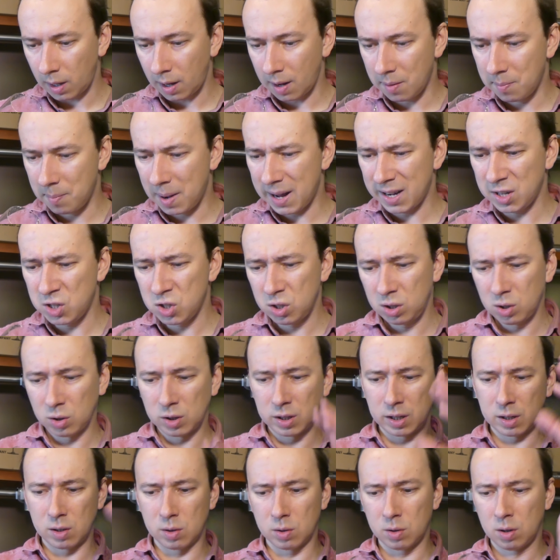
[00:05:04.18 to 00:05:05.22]
Bardziej do
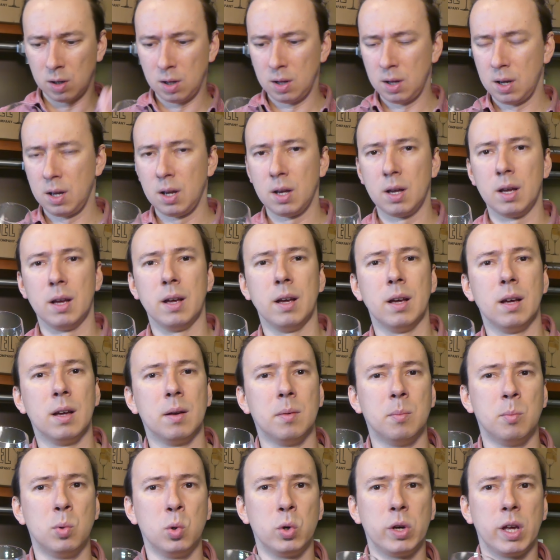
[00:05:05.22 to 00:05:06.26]
tego
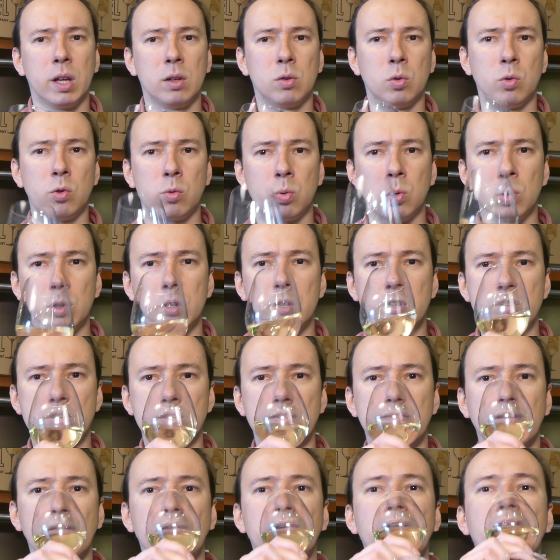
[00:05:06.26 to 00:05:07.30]
e, bukietu słodyczy
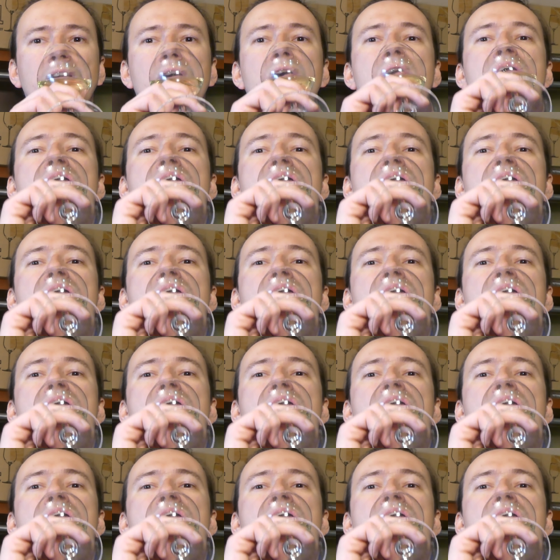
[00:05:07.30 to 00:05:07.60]
całego.